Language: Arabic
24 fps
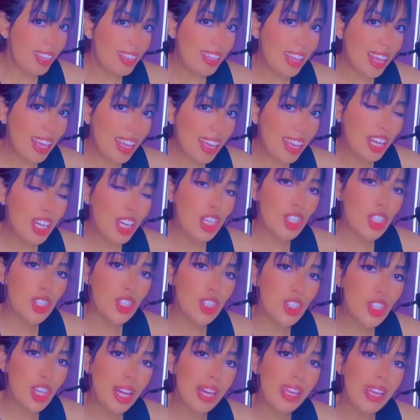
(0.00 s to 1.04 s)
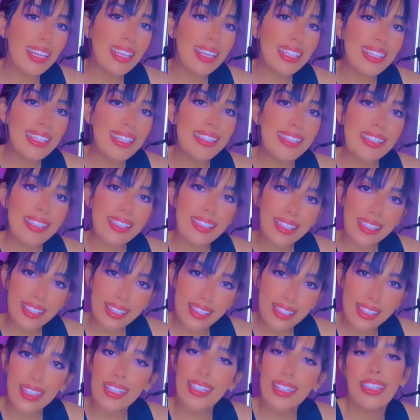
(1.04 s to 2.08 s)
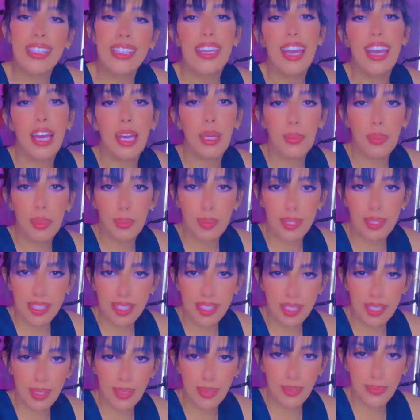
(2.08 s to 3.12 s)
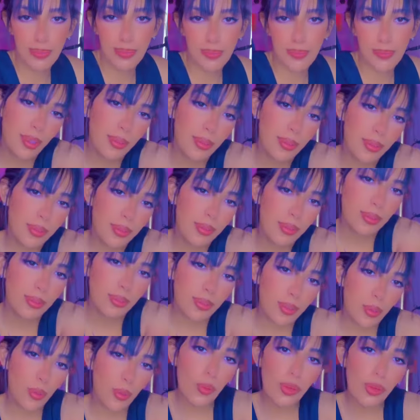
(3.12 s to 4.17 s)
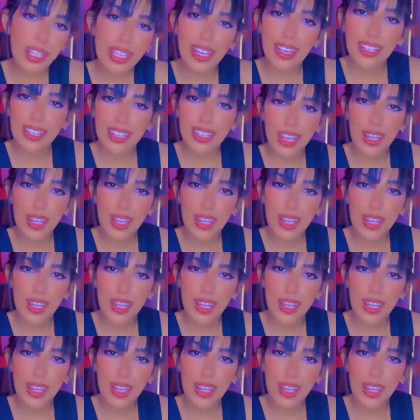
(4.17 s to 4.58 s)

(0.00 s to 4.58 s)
على الشعر اللي يتكسل يا حبيبتي واللي عندها